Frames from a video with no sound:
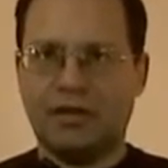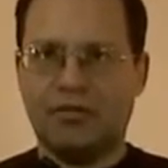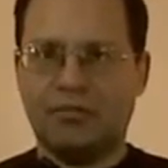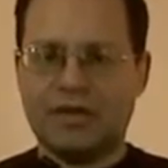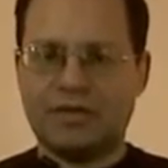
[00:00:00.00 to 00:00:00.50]

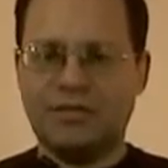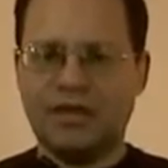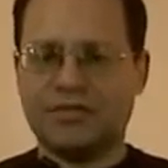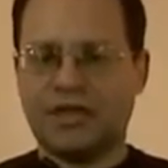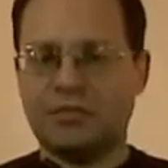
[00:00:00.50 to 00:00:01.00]
В Москве
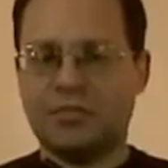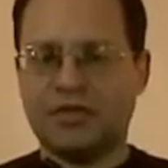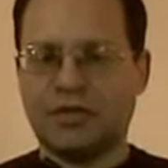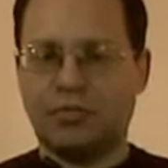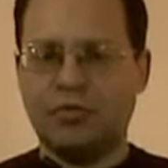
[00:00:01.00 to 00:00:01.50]
и в
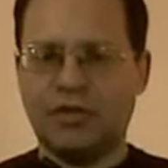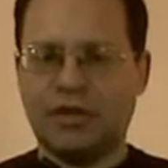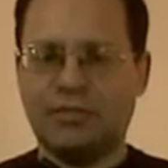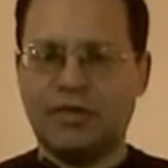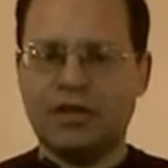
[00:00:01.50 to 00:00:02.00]

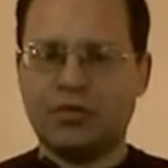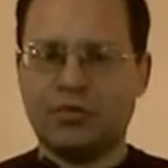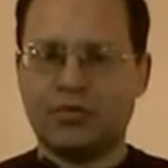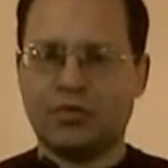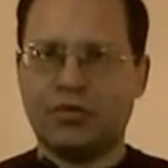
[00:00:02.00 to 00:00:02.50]
Санкт-Петербурге, я
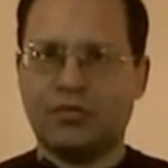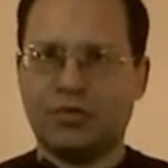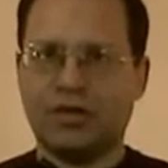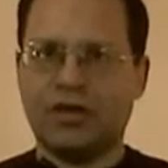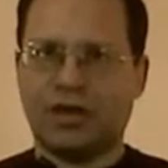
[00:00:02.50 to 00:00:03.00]
думаю, что и в
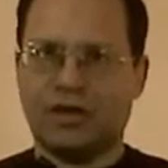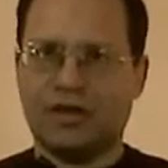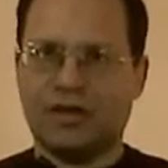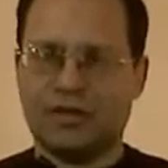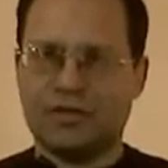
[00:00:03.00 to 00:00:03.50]
других
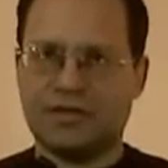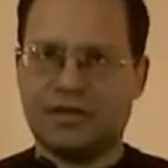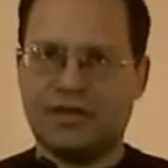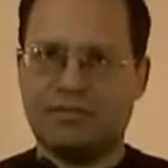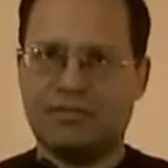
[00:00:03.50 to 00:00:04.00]
городах
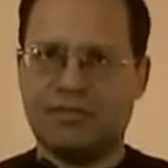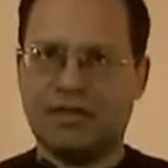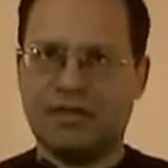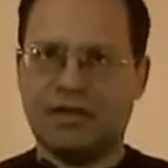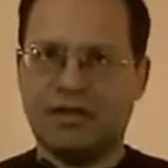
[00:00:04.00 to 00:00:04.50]
России.
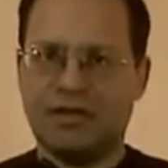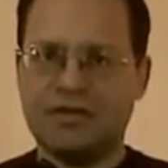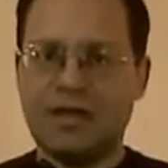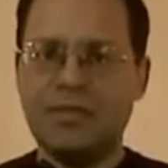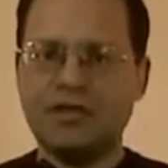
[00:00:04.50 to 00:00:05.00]

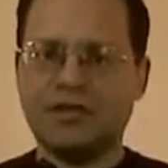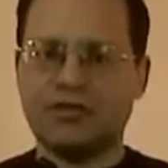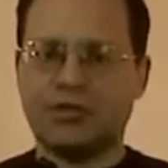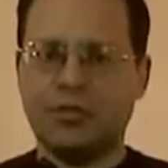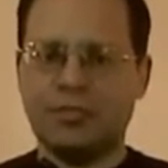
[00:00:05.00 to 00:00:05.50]
За месяц
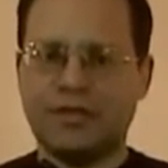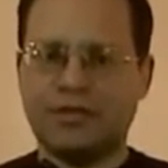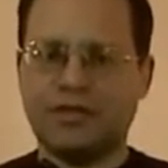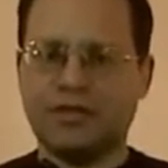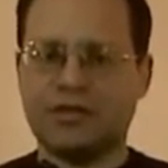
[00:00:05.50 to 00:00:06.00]
до
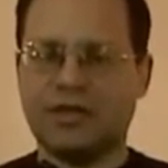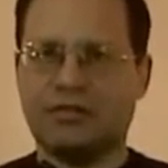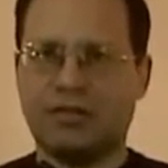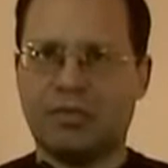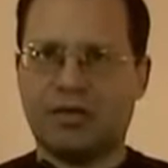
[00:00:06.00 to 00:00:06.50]

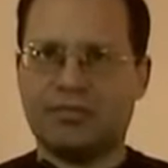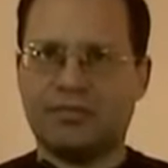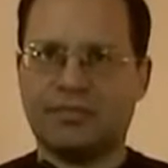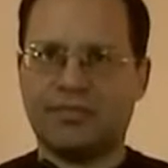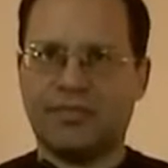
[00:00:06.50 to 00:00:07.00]
президентских выборов.
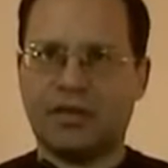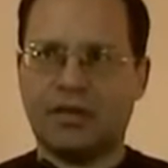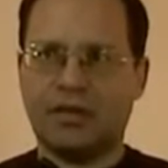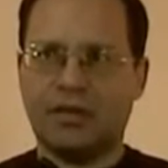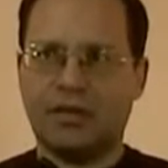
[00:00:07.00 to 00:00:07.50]

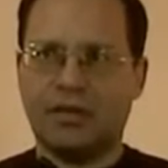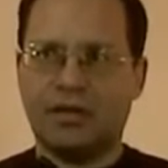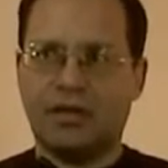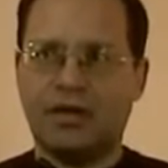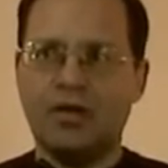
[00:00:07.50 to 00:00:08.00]

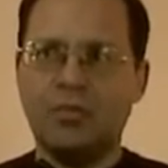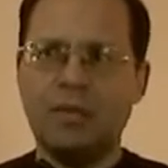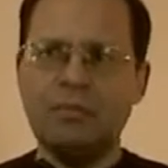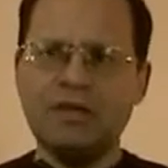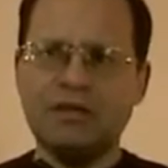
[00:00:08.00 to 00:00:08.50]

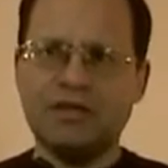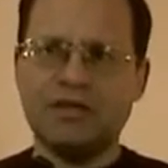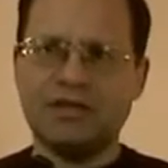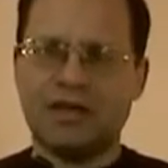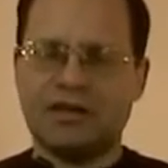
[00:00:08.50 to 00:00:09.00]
Любопытно
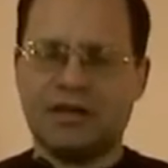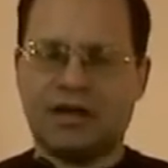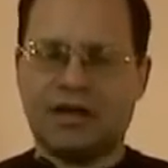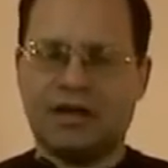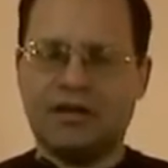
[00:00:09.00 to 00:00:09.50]
здесь,
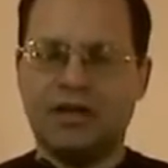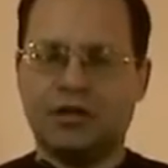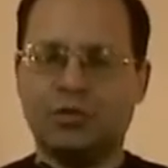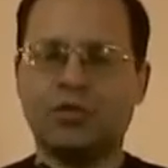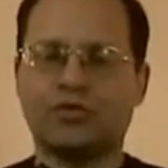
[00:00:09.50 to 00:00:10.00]
однако, не
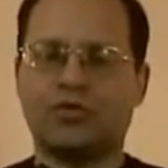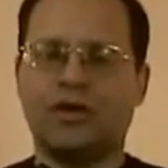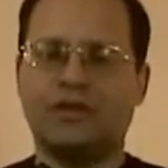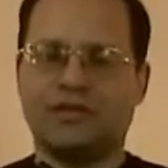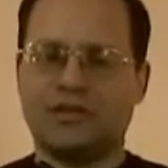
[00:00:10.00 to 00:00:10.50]
то, что
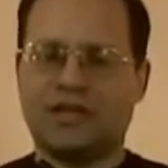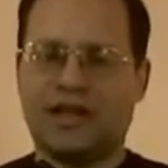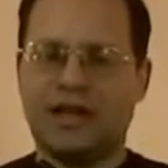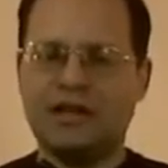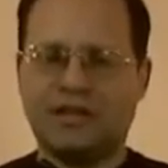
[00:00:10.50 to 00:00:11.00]
они
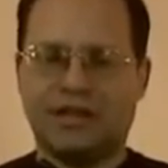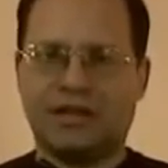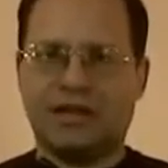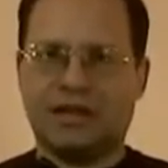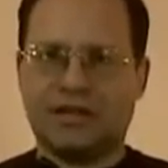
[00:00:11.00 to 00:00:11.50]
состоятся, это
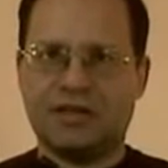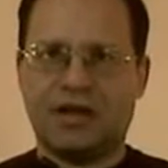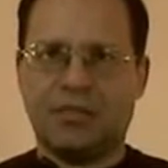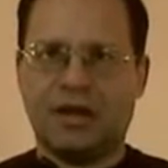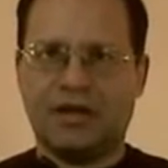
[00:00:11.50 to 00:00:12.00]
как раз
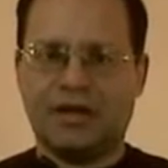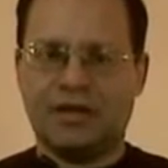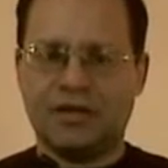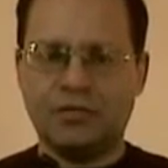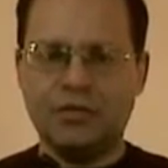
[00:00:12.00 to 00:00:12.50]
нормально и
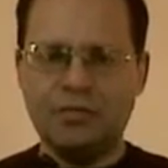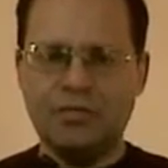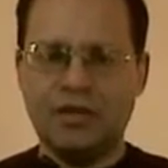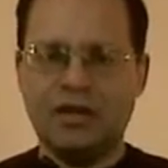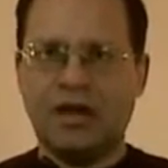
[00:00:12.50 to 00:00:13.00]
хорошо,
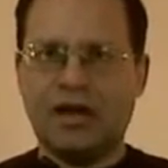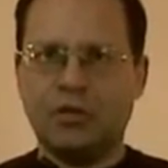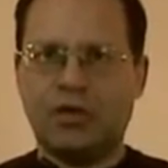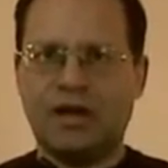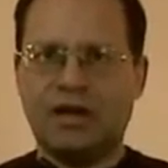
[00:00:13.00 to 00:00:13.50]
а
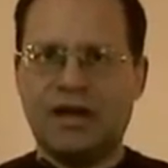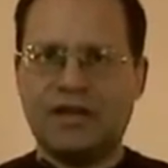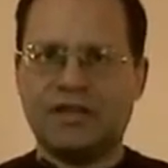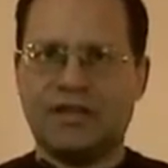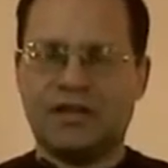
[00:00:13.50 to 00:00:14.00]
то, какая
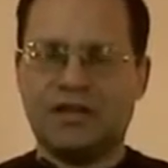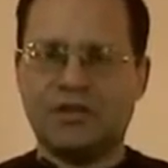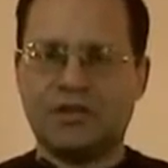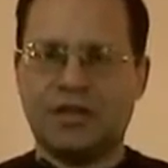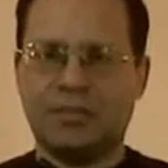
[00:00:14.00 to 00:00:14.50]

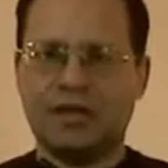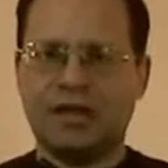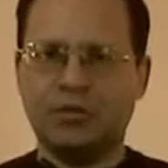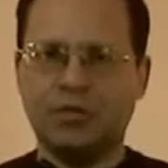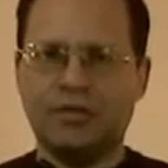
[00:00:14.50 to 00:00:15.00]
идеологическая
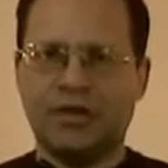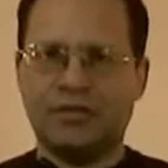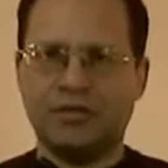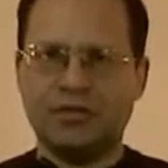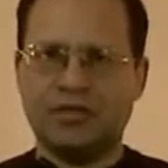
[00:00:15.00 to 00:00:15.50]
подготовка
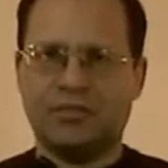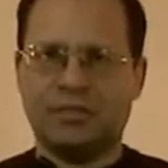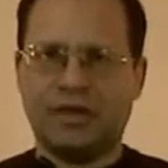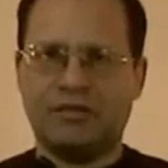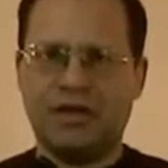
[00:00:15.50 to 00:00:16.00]
ведется в
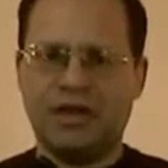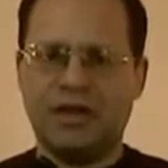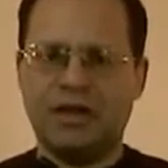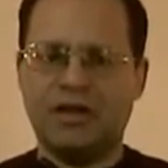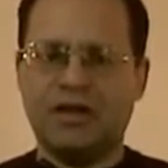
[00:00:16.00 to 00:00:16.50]

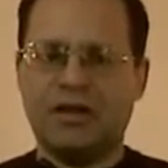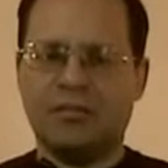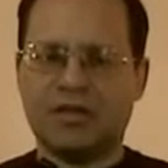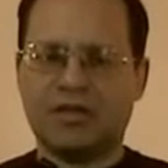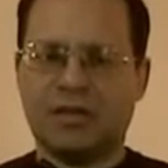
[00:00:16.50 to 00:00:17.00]
преддверии
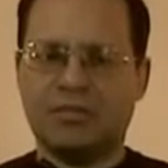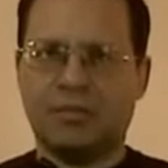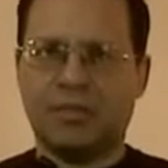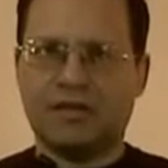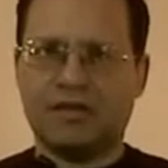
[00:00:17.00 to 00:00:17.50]

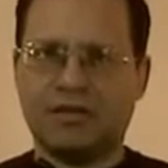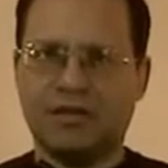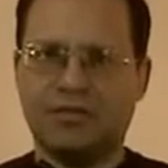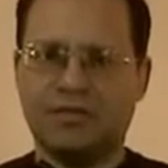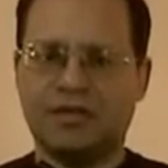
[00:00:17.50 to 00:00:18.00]
масштабных
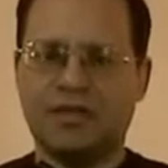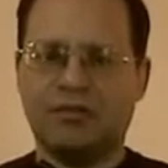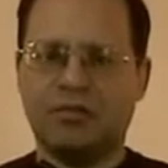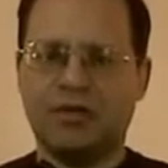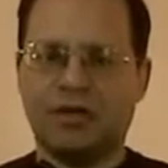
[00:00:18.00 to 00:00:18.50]
протестов,
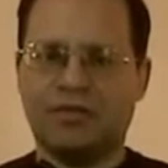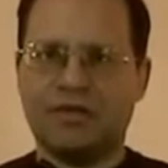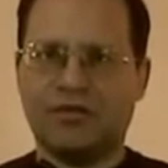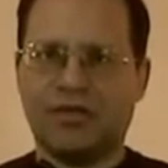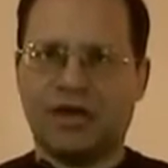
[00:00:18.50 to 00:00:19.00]
недовольных
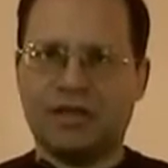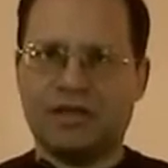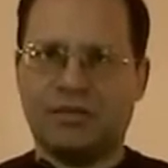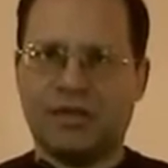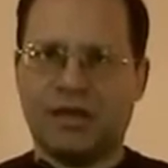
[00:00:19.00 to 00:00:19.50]

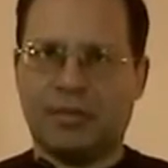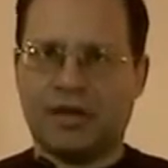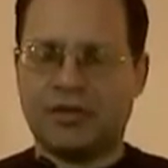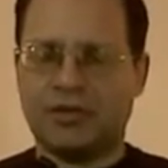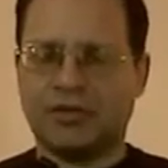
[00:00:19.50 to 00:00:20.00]
фальсификациями на
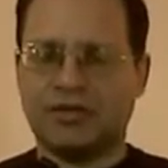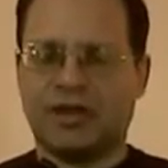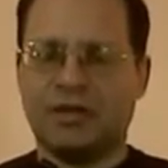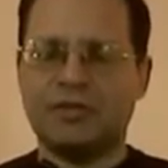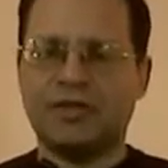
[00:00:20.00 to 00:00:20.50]
прошедших
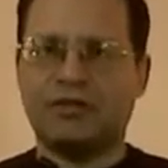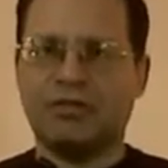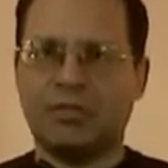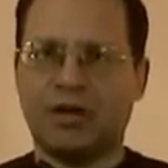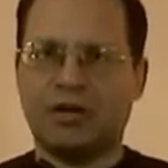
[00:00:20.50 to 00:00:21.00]
декабрьских
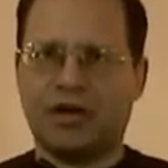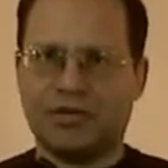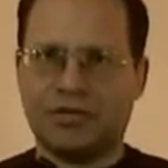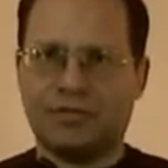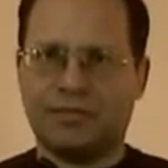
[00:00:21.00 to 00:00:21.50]
выборах граждан.